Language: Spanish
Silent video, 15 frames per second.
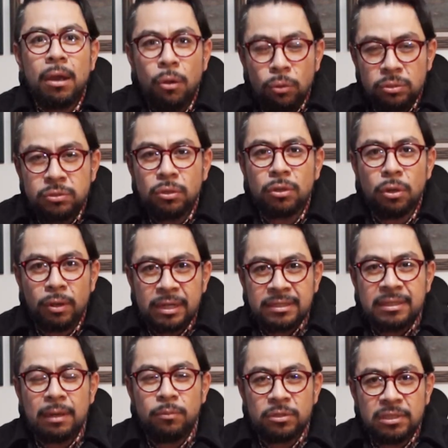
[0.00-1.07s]
Justo creo que
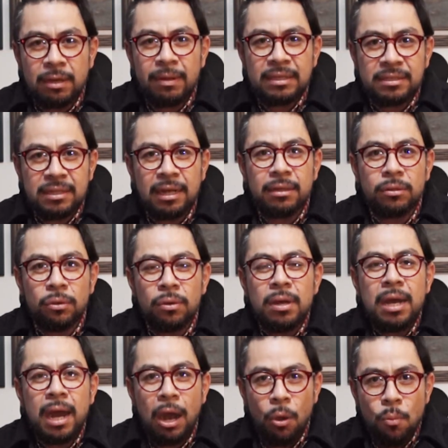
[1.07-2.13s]
estamos
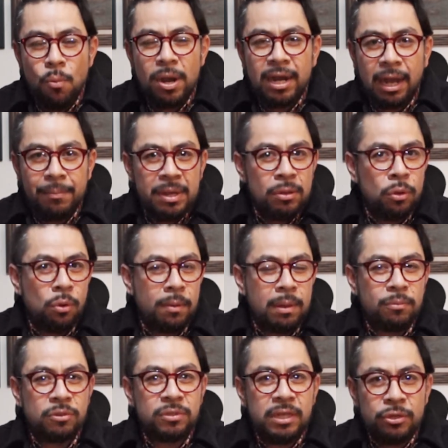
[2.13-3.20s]
avanzando a un buen camino, lo
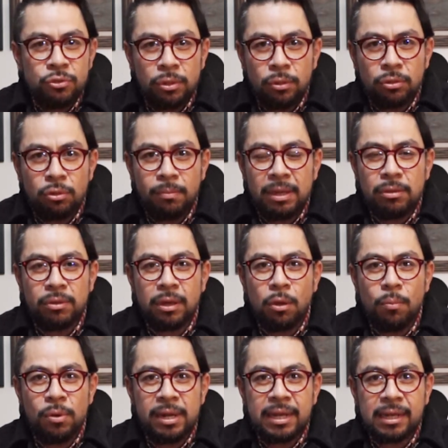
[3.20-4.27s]
habíamos dicho en otro medio de
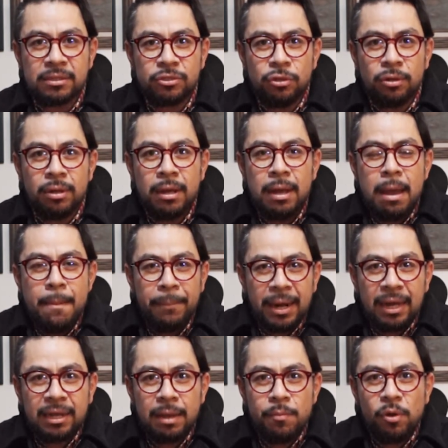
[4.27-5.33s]
comunicación,
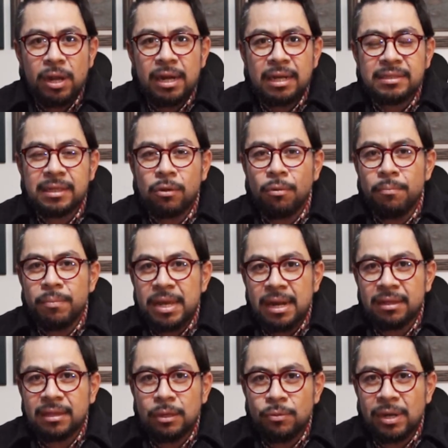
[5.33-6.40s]
para que Morena se
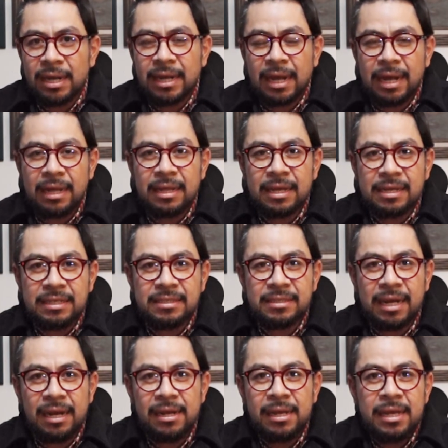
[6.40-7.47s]
convierta en una caja de
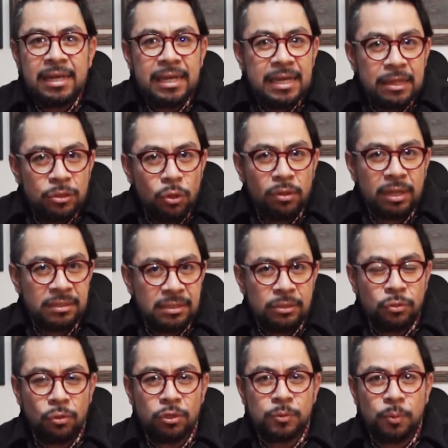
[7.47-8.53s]
cristal y todas y
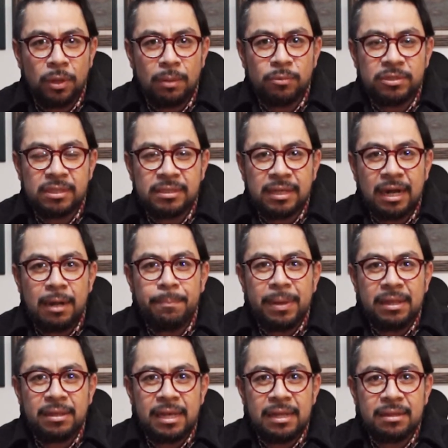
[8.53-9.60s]
todos podamos estar al
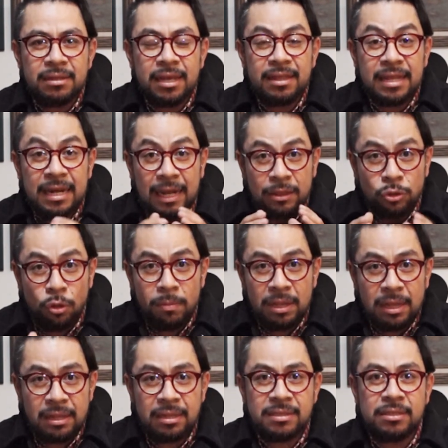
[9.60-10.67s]
pendiente de la toma
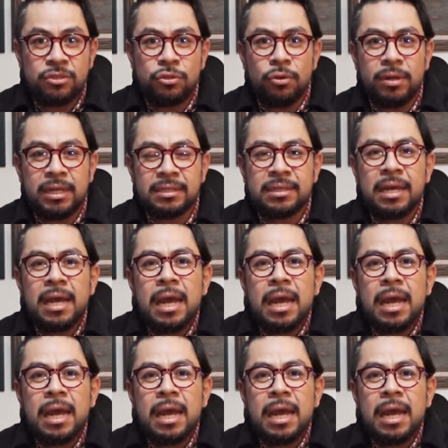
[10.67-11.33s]
de decisiones.